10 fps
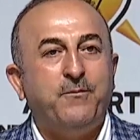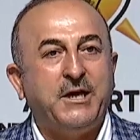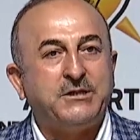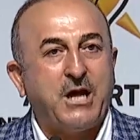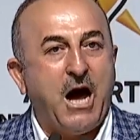
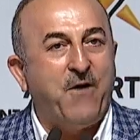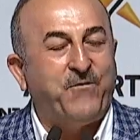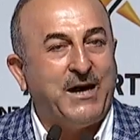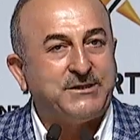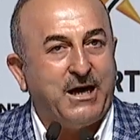Biz daha
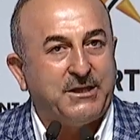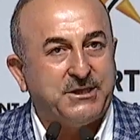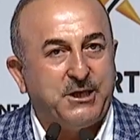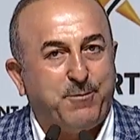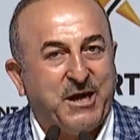
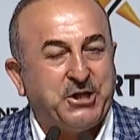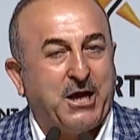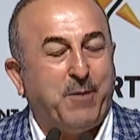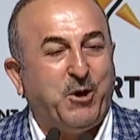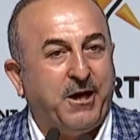fazlasını
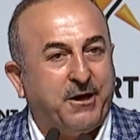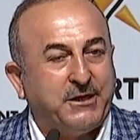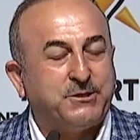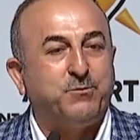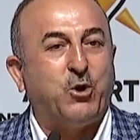
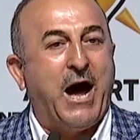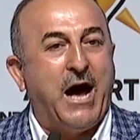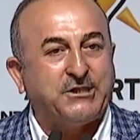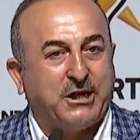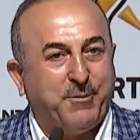başarabiliriz. Buna
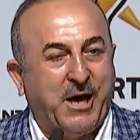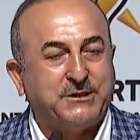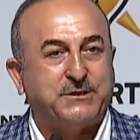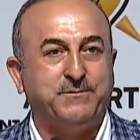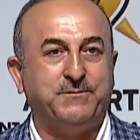hazır mıyız?